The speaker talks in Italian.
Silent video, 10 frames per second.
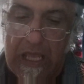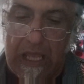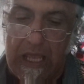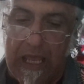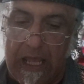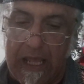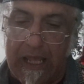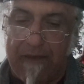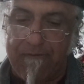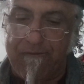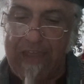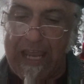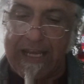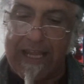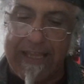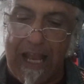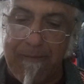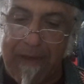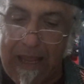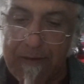eh, viene
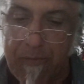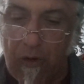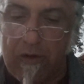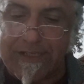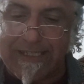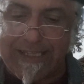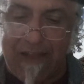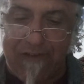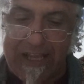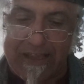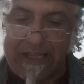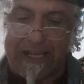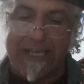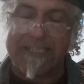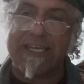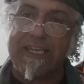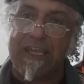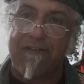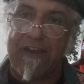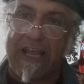dal verbo stavit che
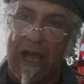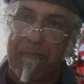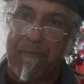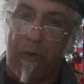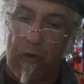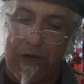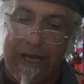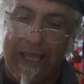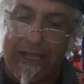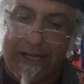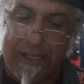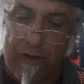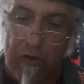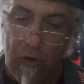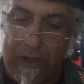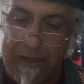significa porre ritto